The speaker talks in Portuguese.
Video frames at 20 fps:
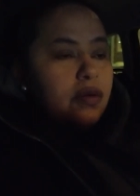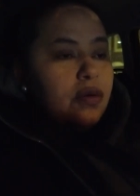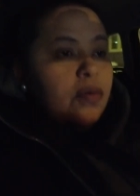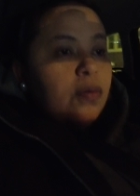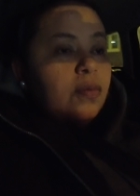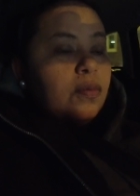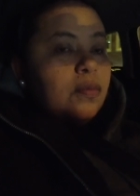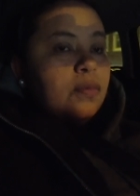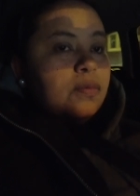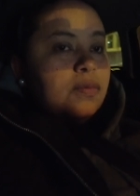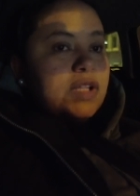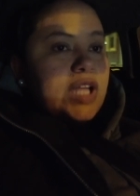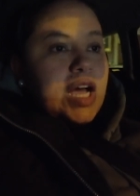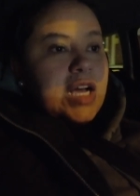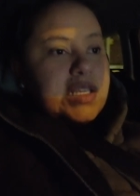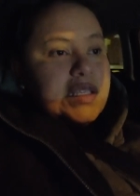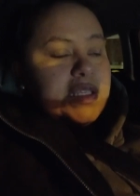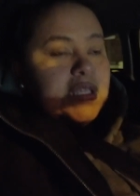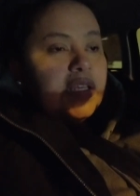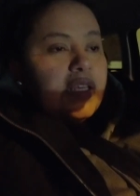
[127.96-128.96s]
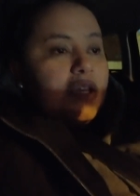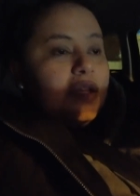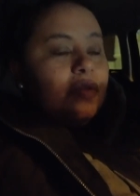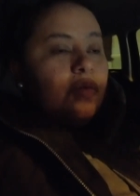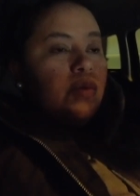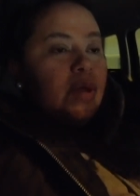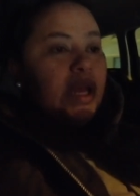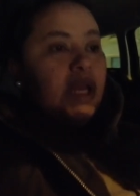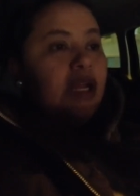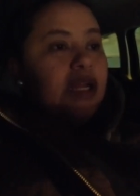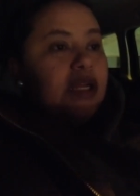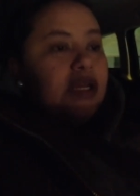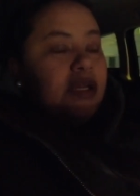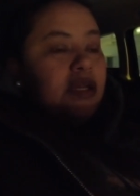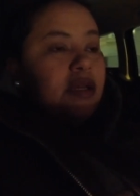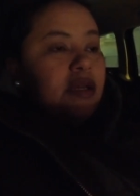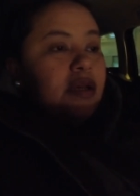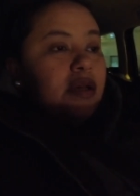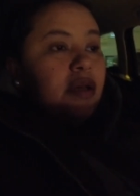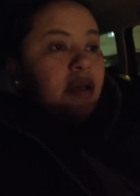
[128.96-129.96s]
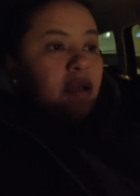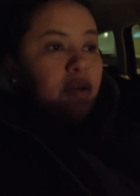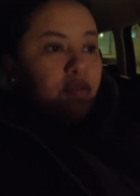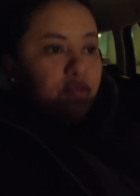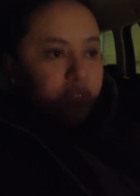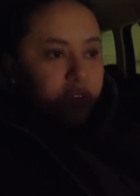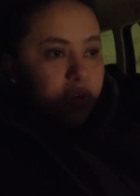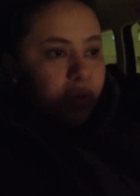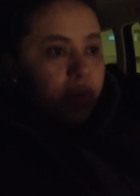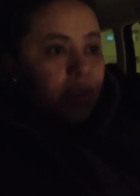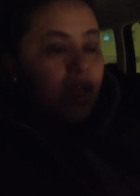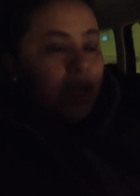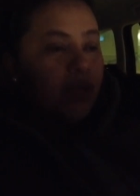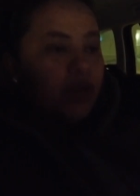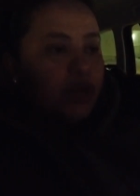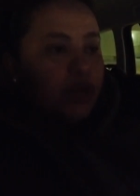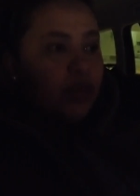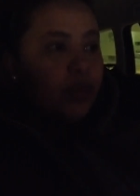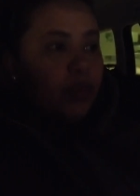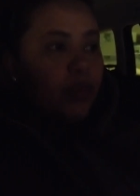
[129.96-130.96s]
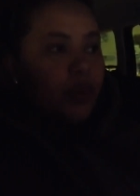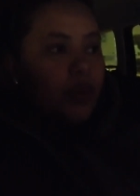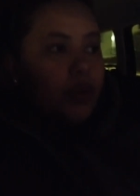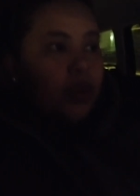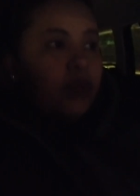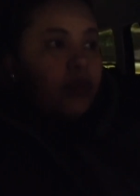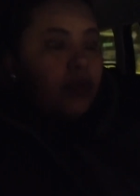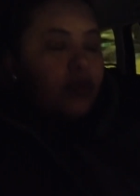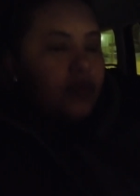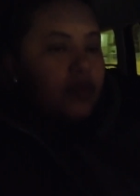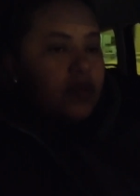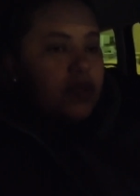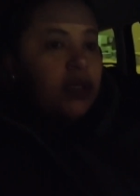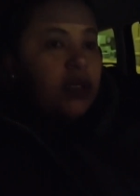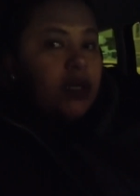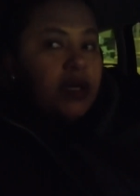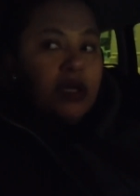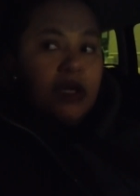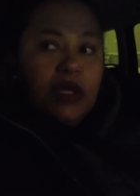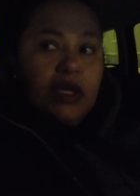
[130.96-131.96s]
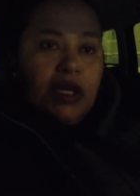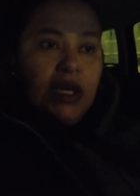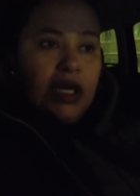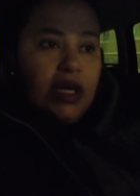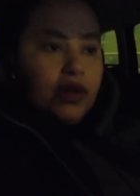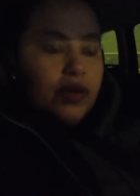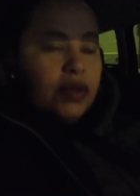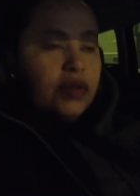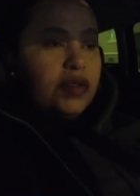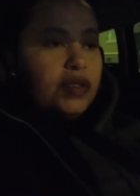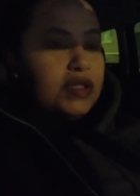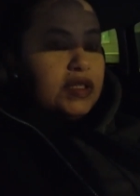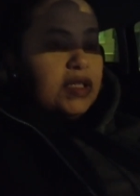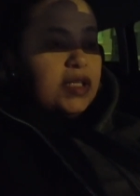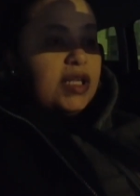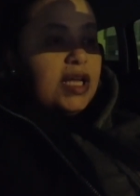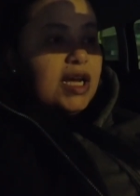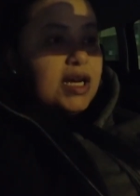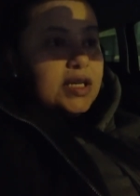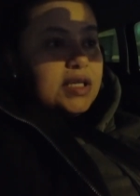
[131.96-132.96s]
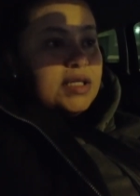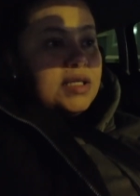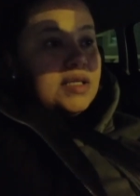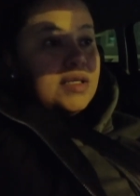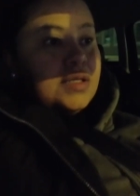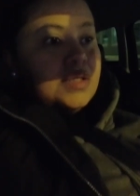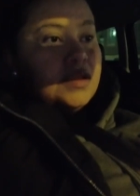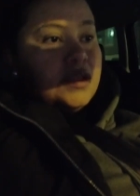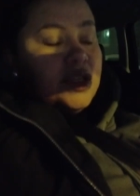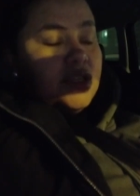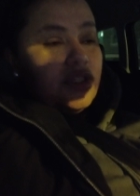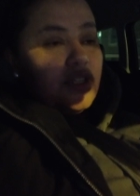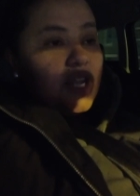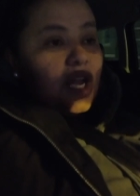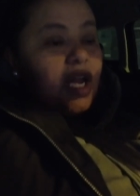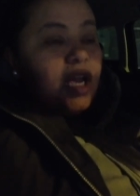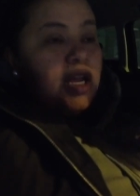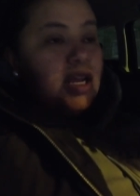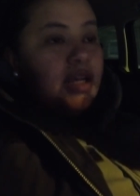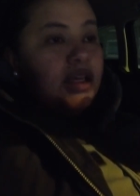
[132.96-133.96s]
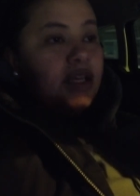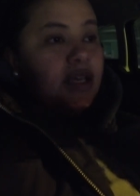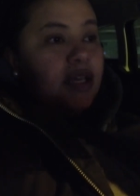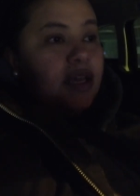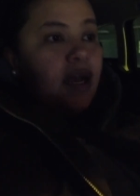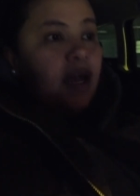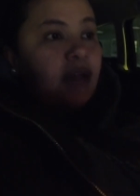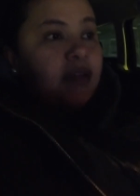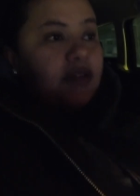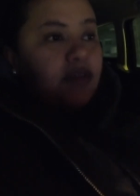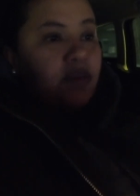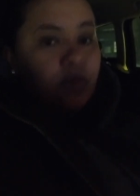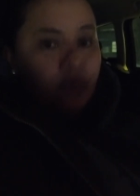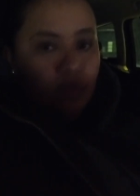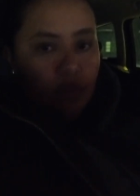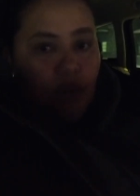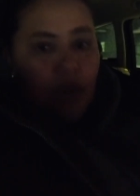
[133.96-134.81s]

com um táxi seguindo ele. Eu fico lá no aeroporto e aí quando esse táxi deixar ele aqui em casa com o